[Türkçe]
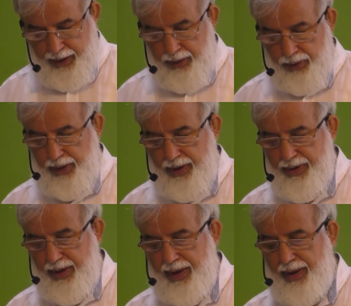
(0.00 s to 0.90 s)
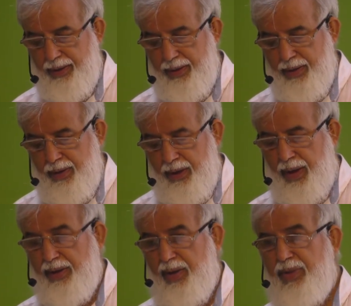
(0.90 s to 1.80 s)
Dolayısıyla
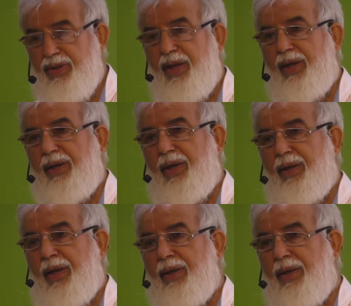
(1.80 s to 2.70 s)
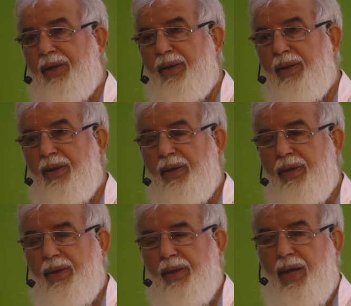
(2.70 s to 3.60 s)
hangimiz ne kadar akıllı
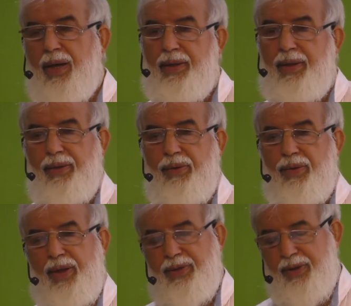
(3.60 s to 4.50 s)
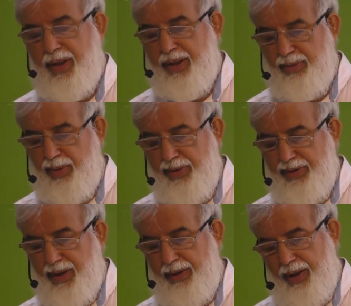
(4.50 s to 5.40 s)
ahireti öne
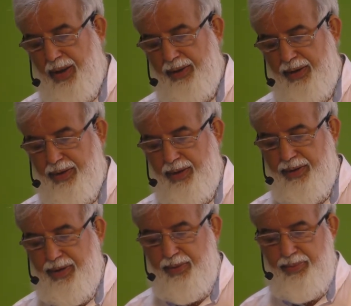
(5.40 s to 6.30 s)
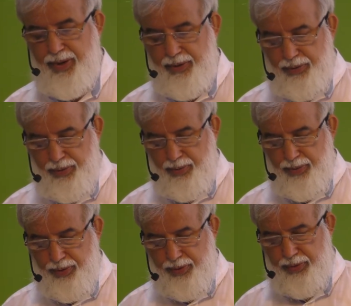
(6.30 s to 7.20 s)
çıkartmamızdan anlaşılacak bir
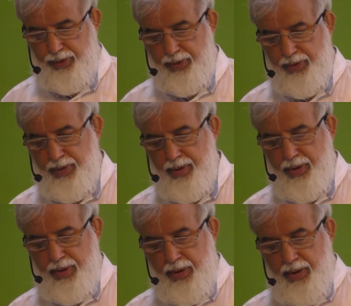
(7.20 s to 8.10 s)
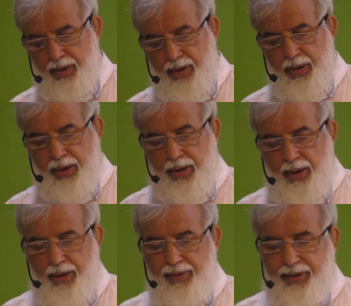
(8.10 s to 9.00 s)
durumdur bu.
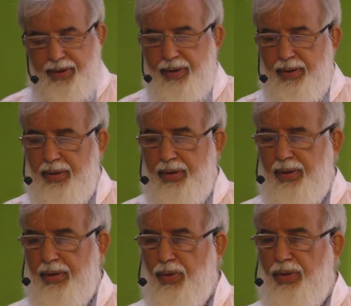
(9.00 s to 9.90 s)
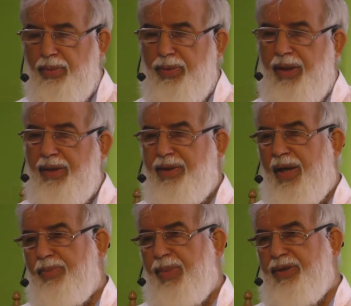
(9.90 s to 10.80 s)
Evet, e, ölüm deyince
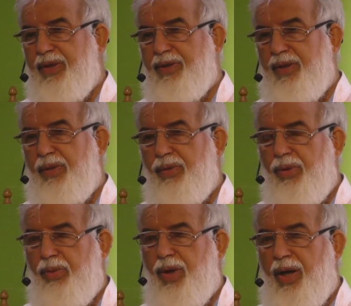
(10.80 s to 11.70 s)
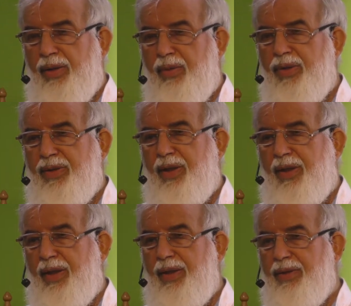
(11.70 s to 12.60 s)
hep başkasının ölümü aklımıza
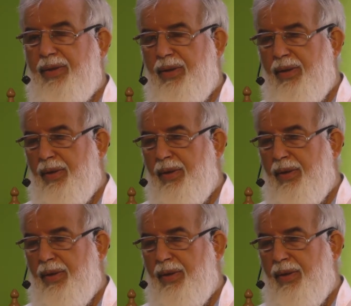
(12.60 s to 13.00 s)
gelir.